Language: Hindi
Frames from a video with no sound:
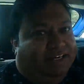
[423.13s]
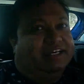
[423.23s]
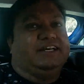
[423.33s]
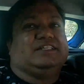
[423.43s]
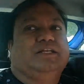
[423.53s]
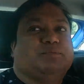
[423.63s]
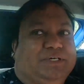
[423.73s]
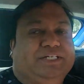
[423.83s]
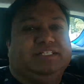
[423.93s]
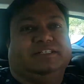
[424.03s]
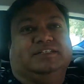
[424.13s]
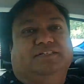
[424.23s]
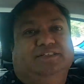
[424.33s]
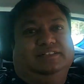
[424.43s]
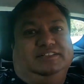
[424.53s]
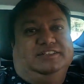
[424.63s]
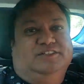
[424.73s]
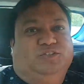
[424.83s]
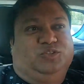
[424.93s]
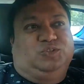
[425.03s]
आगे की तरफ कहीं
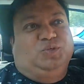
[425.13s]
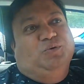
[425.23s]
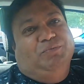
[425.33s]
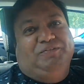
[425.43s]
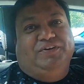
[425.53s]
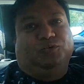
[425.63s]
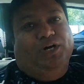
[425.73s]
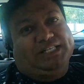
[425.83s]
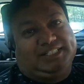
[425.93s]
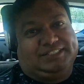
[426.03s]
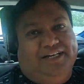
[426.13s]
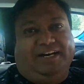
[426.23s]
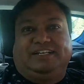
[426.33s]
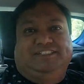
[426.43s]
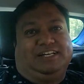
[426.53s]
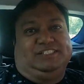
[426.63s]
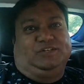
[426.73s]
तो मैं फिर वहाँ से आगे चला